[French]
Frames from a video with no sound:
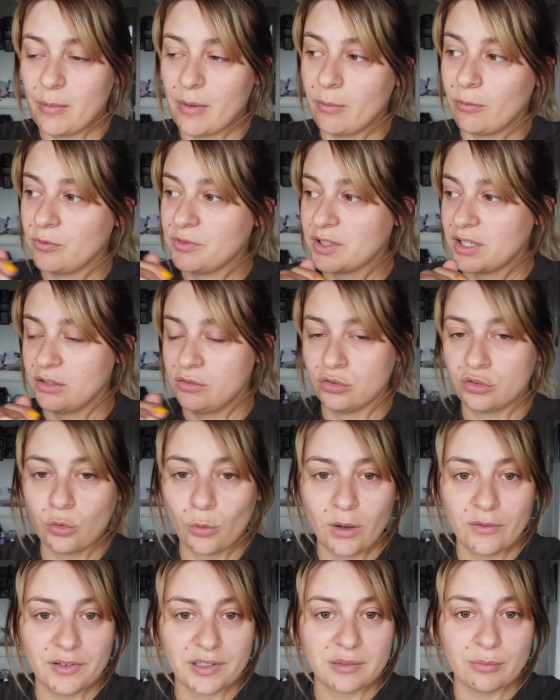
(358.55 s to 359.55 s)
Elle m'a montré deux
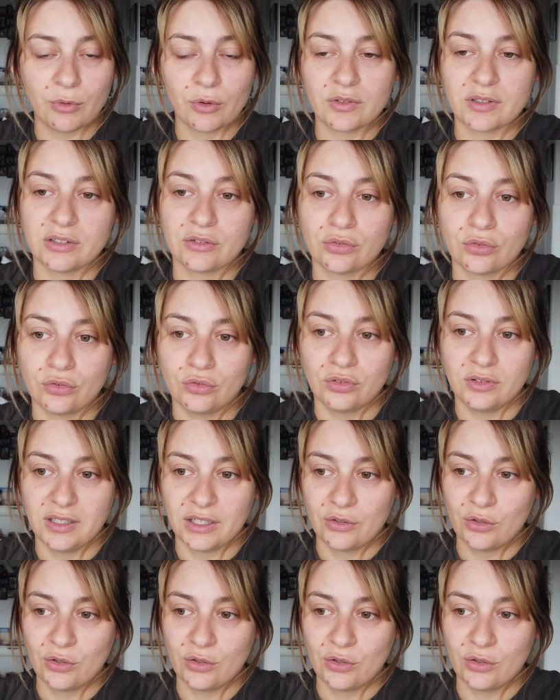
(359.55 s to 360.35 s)
trois vêtements, des trucs de